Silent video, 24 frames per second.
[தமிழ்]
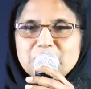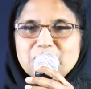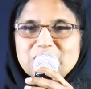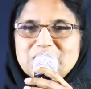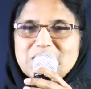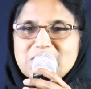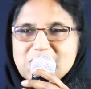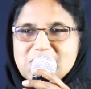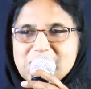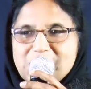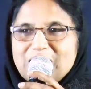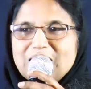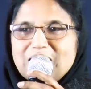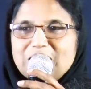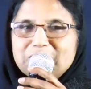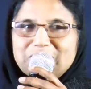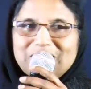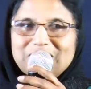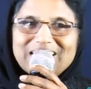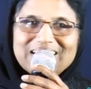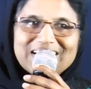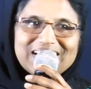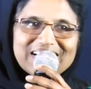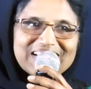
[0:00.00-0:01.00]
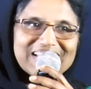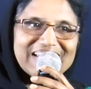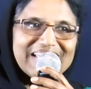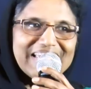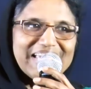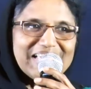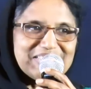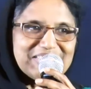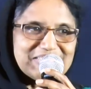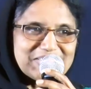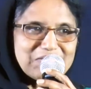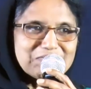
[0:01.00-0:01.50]
இப்போ நான் எல்லாம் பிள்ளைங்களுக்கெல்லாம்
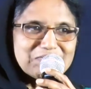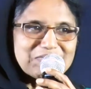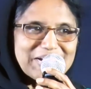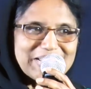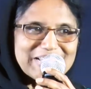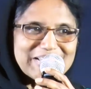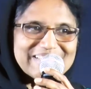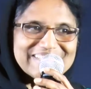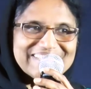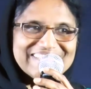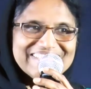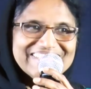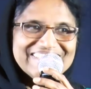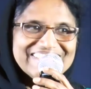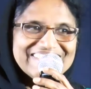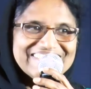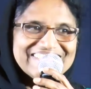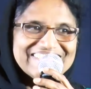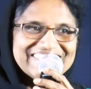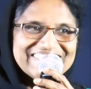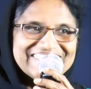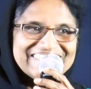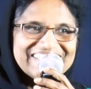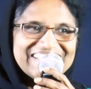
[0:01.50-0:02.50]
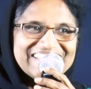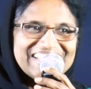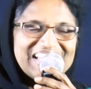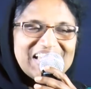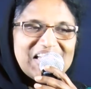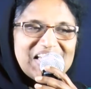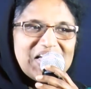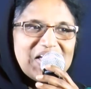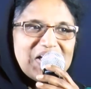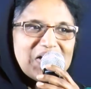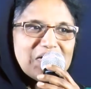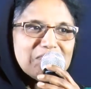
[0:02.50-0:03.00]
எக்ஸாம் நடக்குது
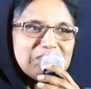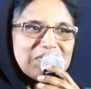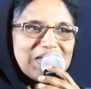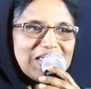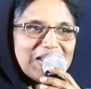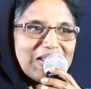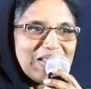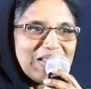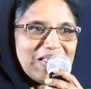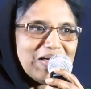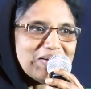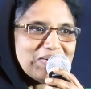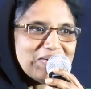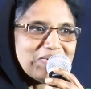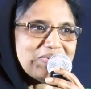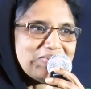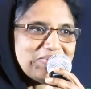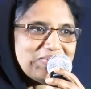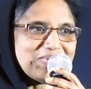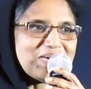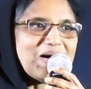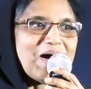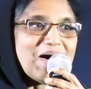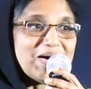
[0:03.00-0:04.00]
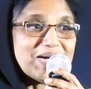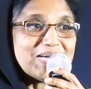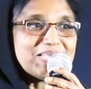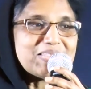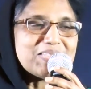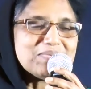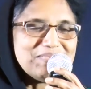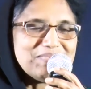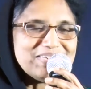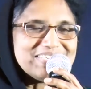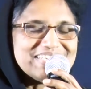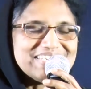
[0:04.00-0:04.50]
அப்போ எல்லாம்
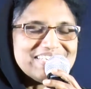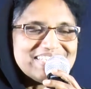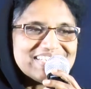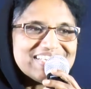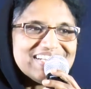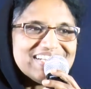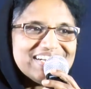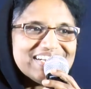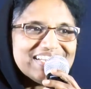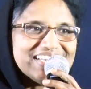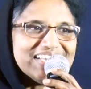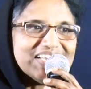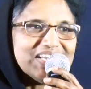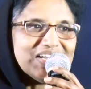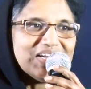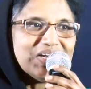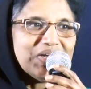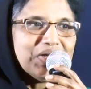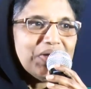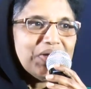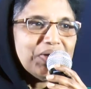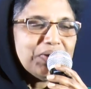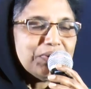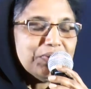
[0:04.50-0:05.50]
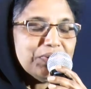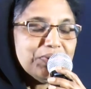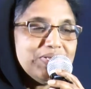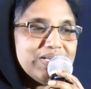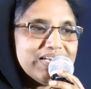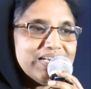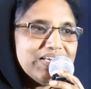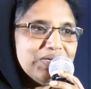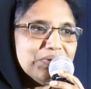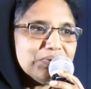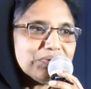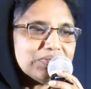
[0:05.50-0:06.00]
ஆயத்தப்பட்டுட்டு இருக்காங்க
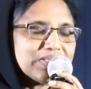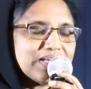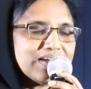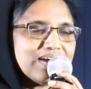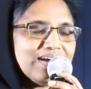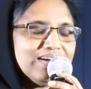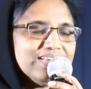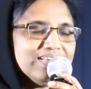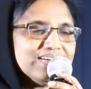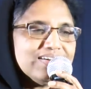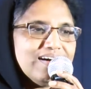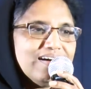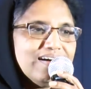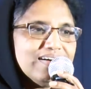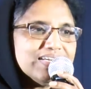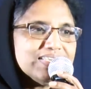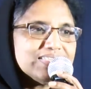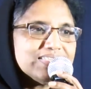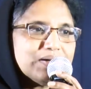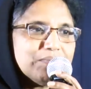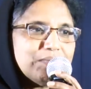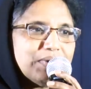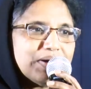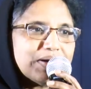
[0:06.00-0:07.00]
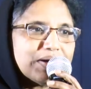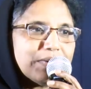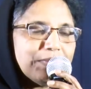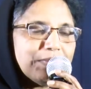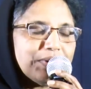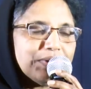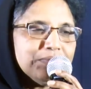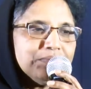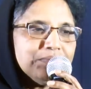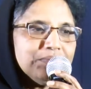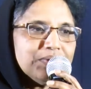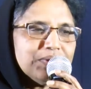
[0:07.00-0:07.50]
குதிரை யுத்த நாளுக்கு
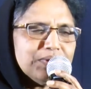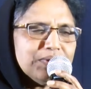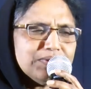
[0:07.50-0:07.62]
ஆயத்தமாக்கப்படும்